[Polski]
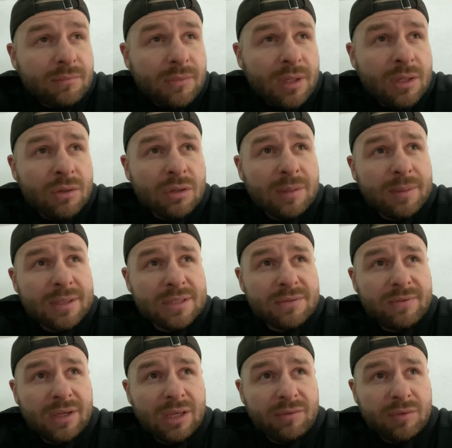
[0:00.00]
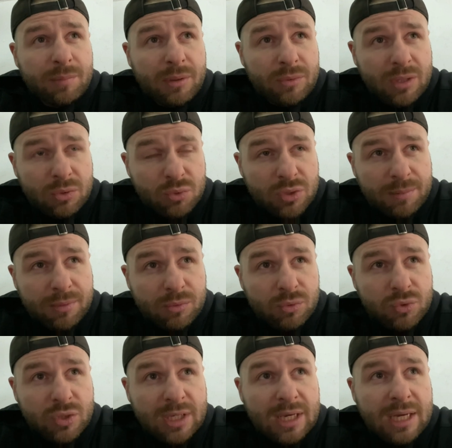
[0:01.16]
I ona bardzo fajnie wypełnia różne
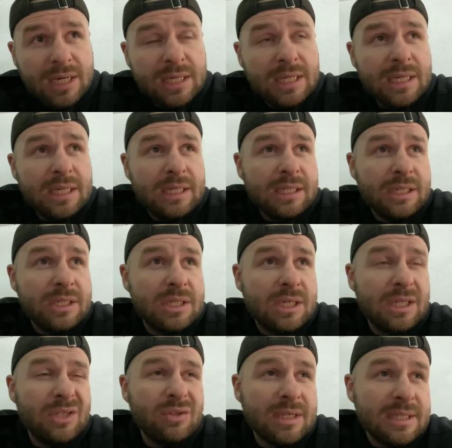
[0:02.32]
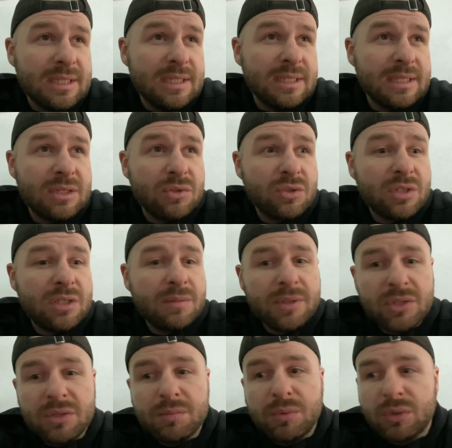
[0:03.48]
połączenia, gdzie no jest ryzyko, że się
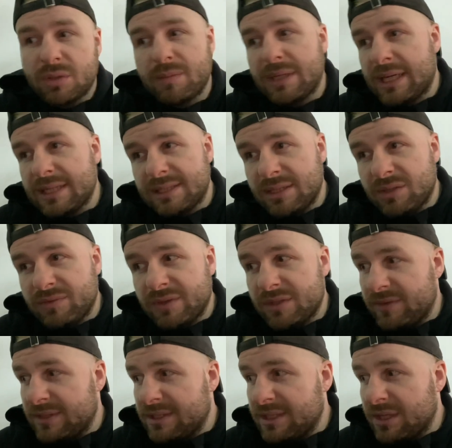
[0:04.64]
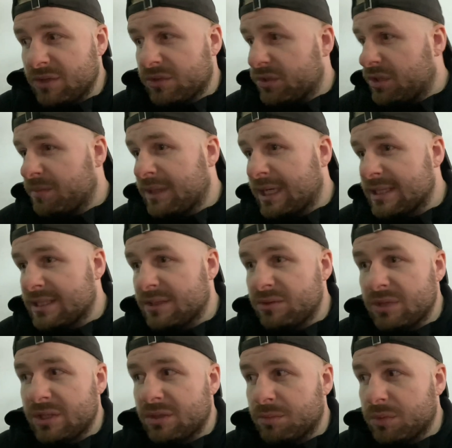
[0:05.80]
będzie błoto magazynować, więc niech ono się
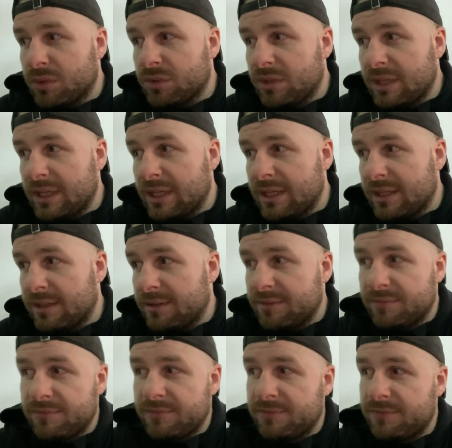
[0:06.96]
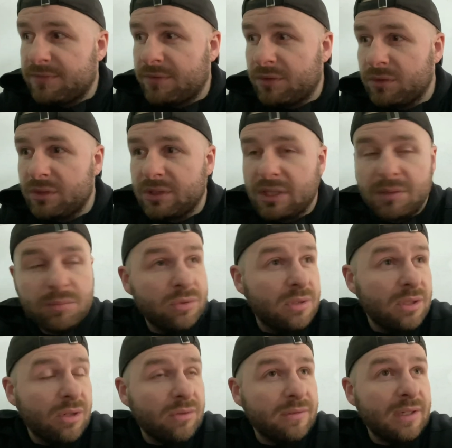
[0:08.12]
magazynuje to błoto na folii tej
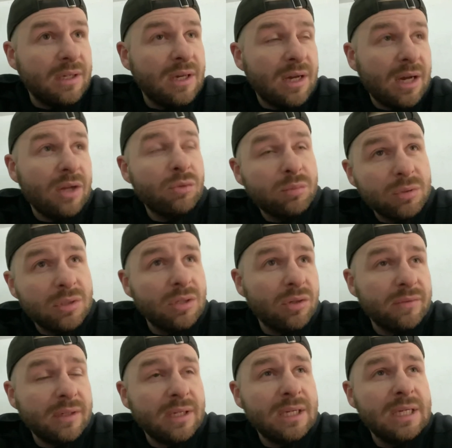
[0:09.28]
butylowej, alubutylowej,